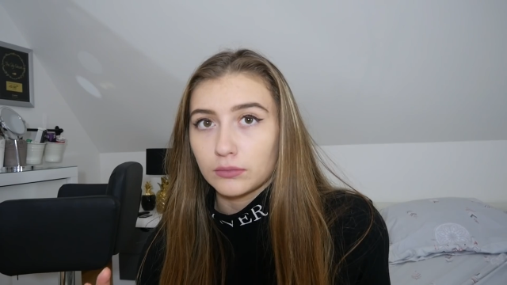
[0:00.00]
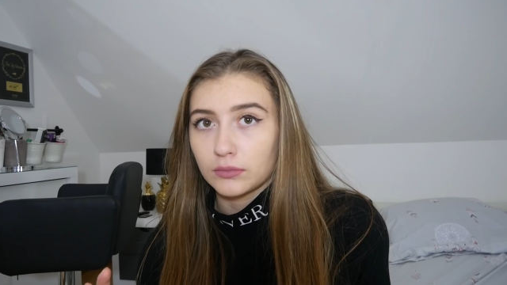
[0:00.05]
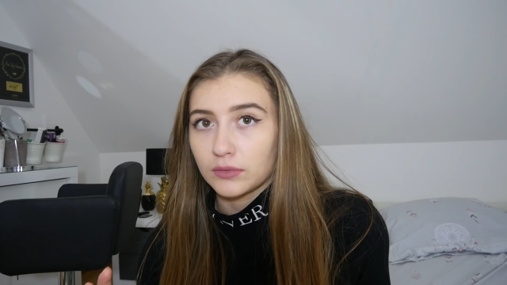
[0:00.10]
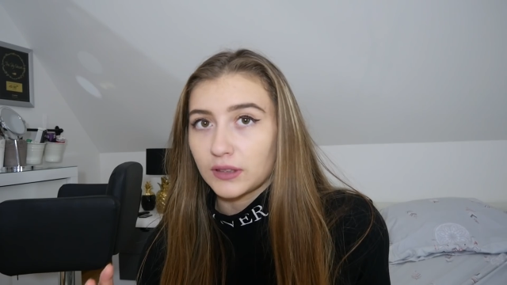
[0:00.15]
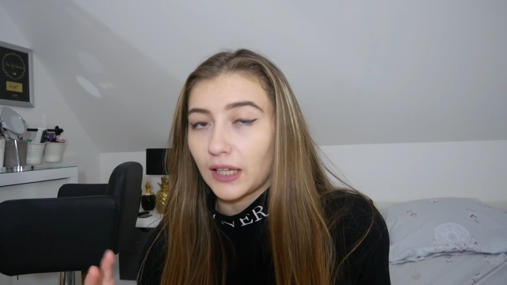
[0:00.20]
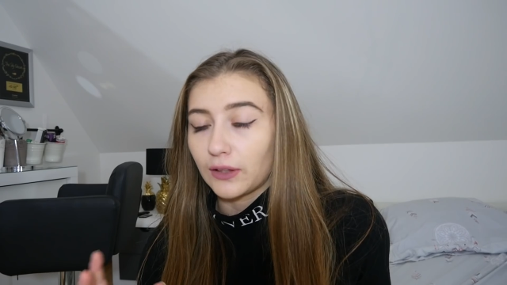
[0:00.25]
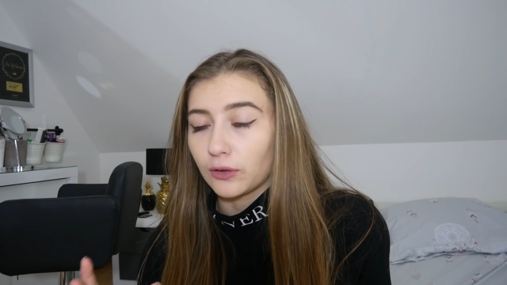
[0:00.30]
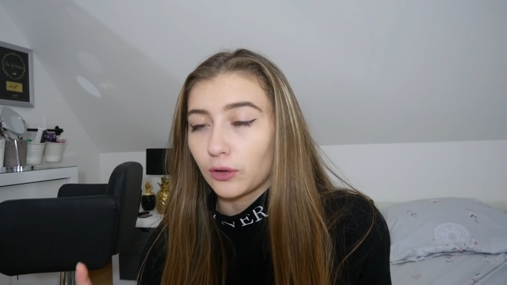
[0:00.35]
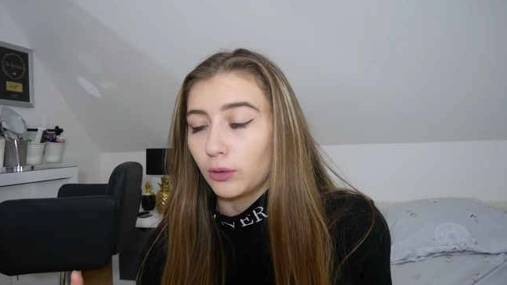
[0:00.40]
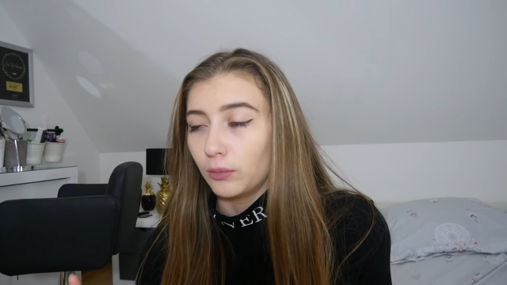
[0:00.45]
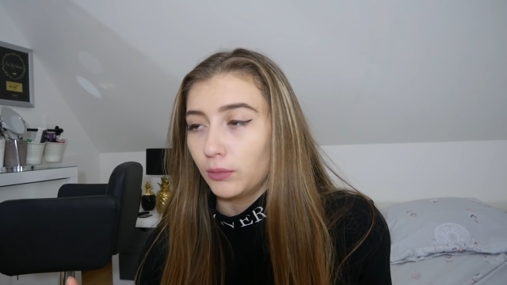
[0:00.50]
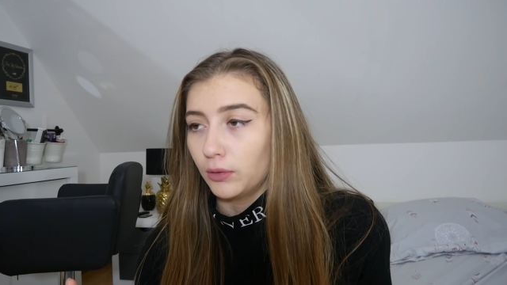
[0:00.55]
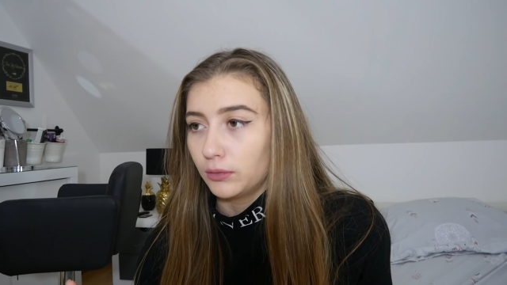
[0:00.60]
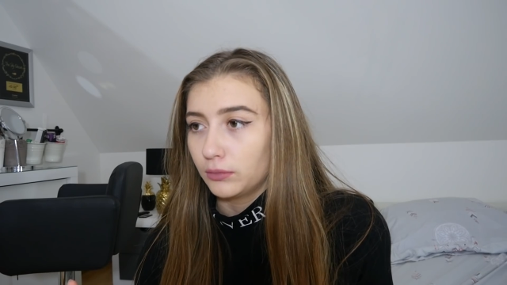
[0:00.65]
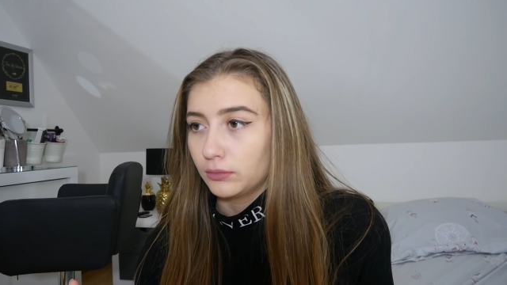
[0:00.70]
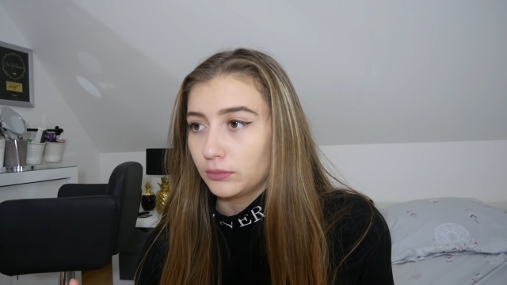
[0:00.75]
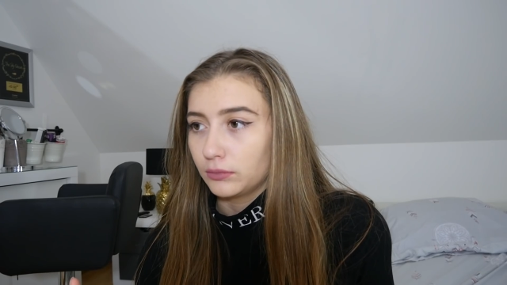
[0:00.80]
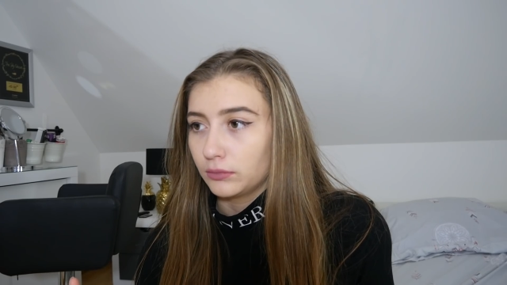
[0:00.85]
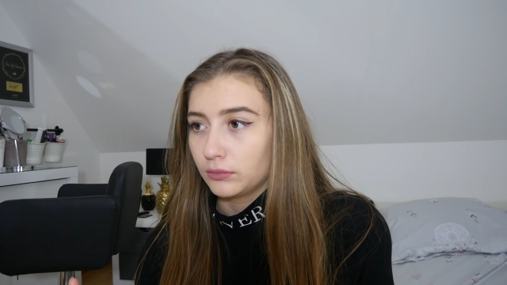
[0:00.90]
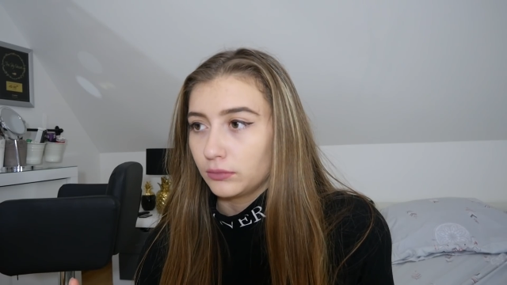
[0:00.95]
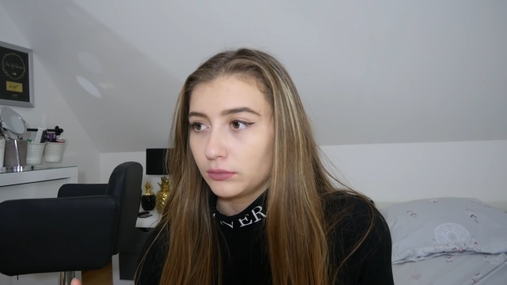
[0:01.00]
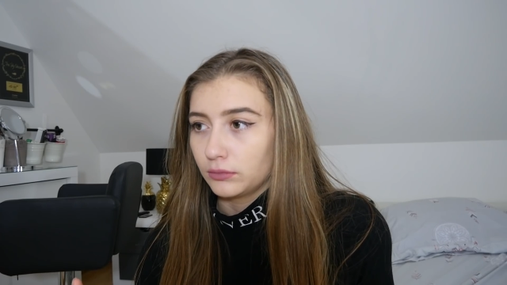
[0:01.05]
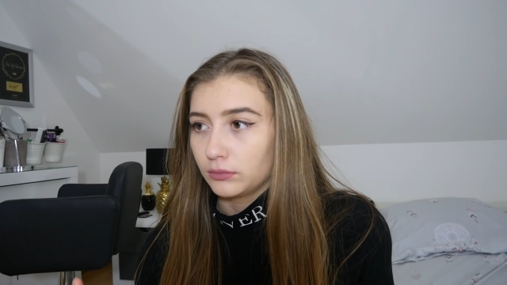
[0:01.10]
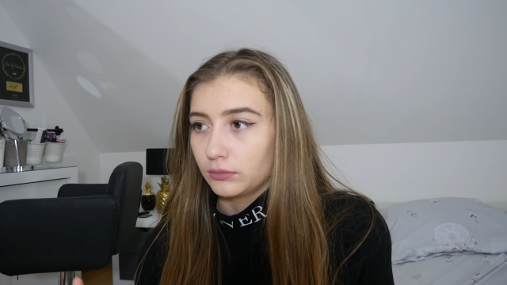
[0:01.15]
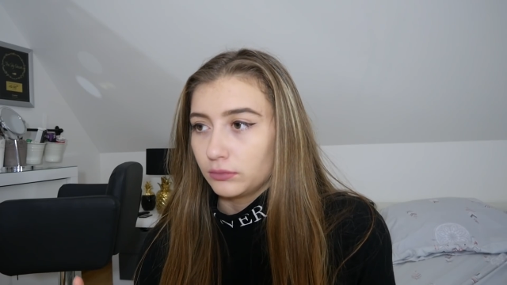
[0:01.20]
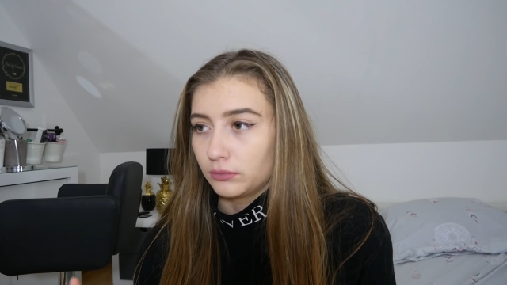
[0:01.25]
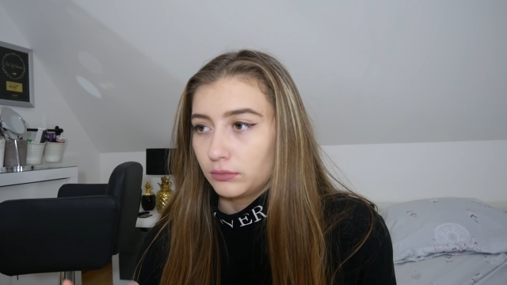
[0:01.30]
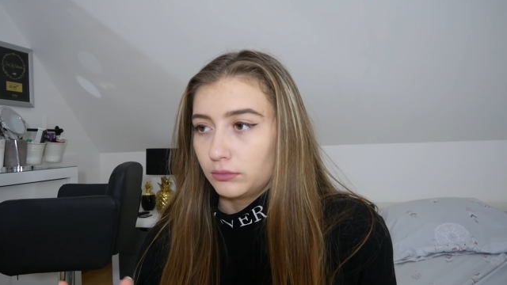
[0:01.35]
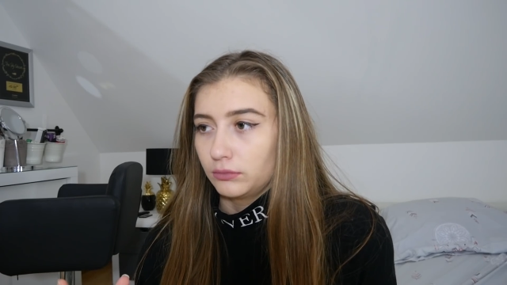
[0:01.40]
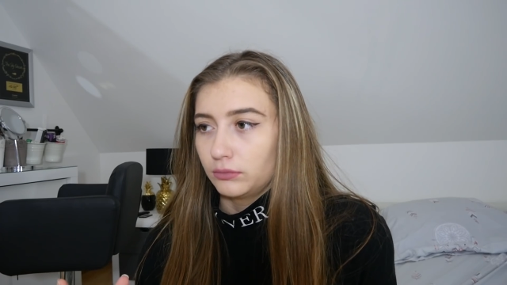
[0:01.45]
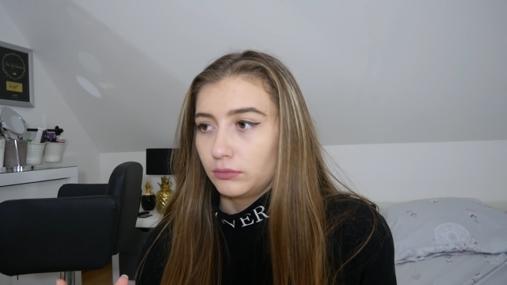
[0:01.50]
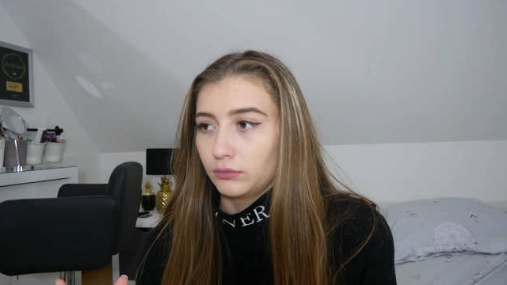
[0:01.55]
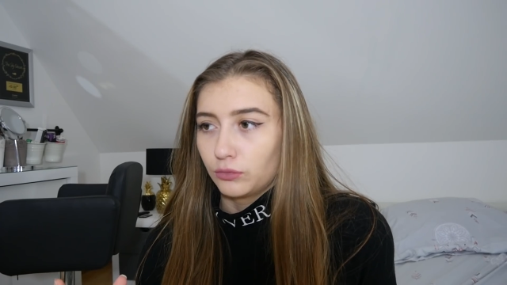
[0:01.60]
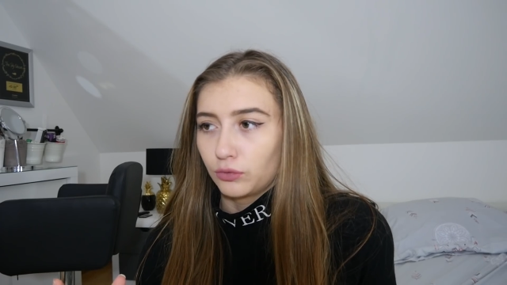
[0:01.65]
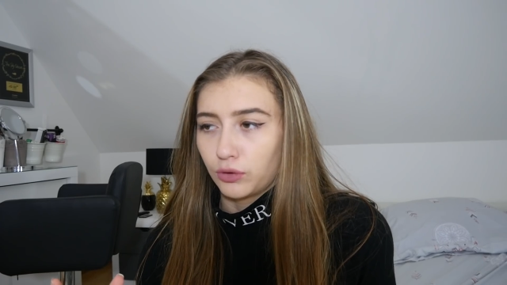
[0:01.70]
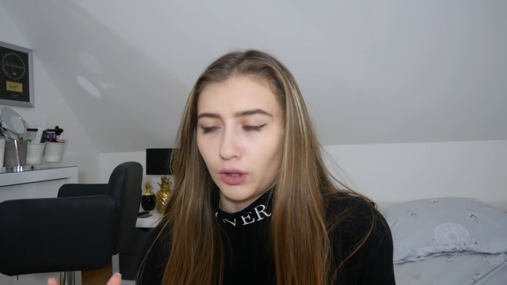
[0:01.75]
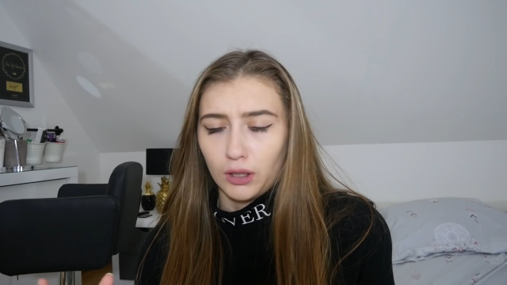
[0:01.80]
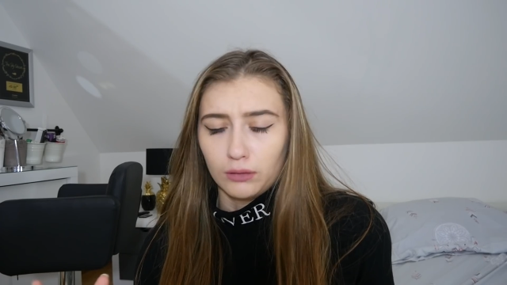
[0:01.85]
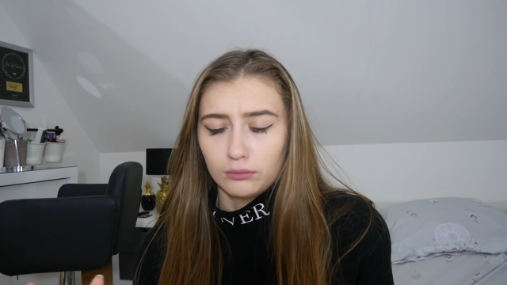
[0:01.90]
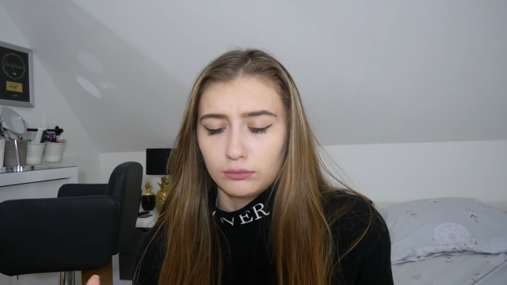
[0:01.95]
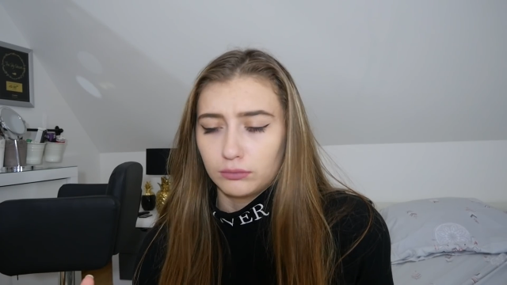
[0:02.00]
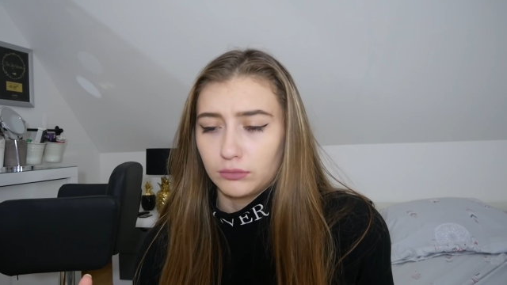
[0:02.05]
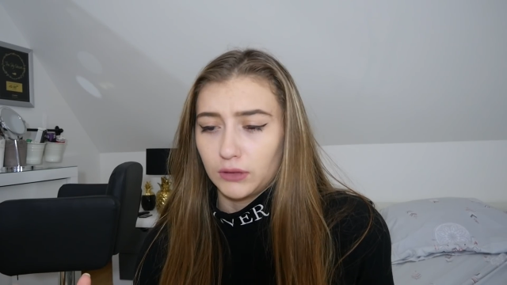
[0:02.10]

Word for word: d'un homme. Voilà,